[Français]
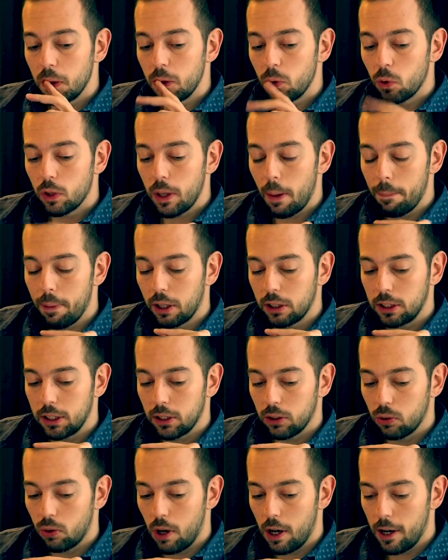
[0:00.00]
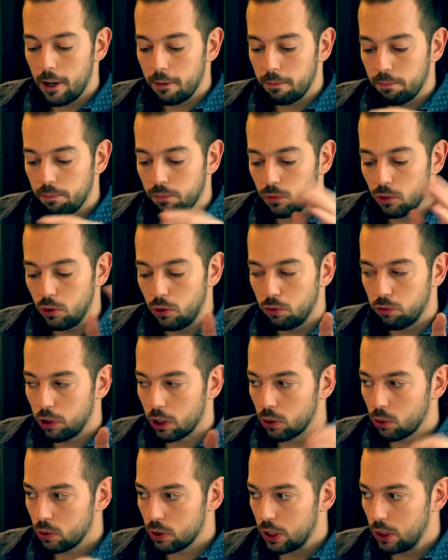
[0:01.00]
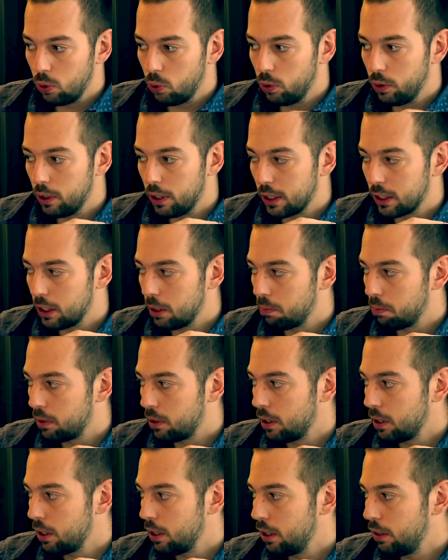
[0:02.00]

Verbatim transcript: Et donc à partir de là, une fois que ton COE est accepté,